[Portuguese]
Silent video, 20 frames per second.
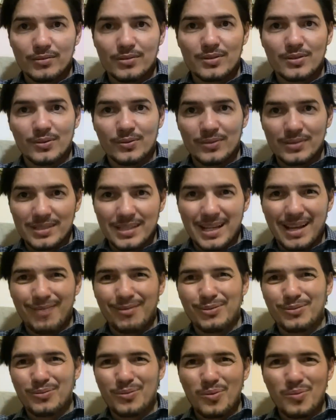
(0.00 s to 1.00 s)
então
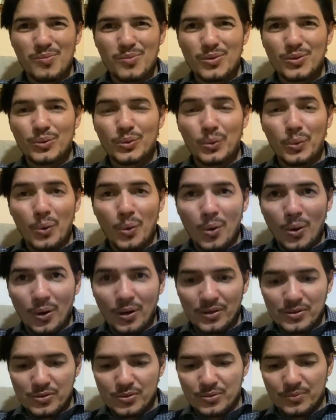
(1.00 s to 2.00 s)
estavam com muito
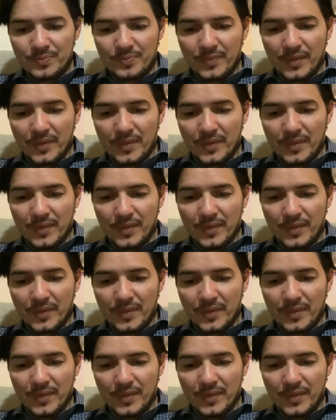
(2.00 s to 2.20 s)
ódio.